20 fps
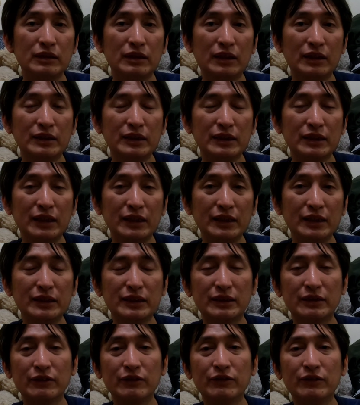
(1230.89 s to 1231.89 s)
那现在
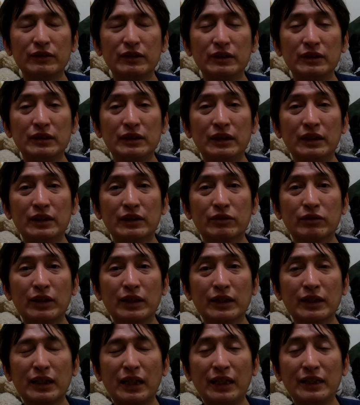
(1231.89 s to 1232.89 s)
燕子也
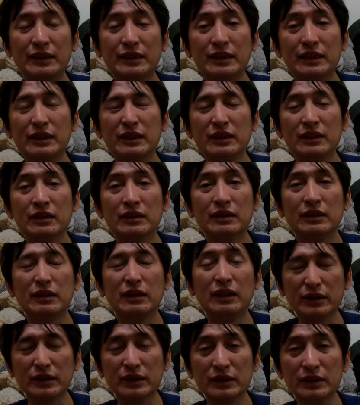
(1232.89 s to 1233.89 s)
算开心，
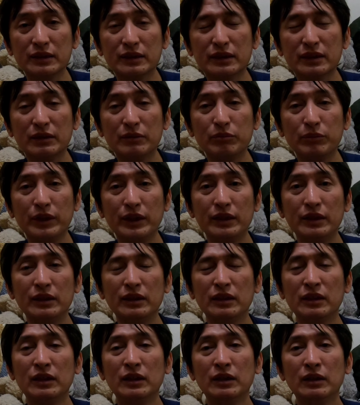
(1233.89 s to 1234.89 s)
就是证明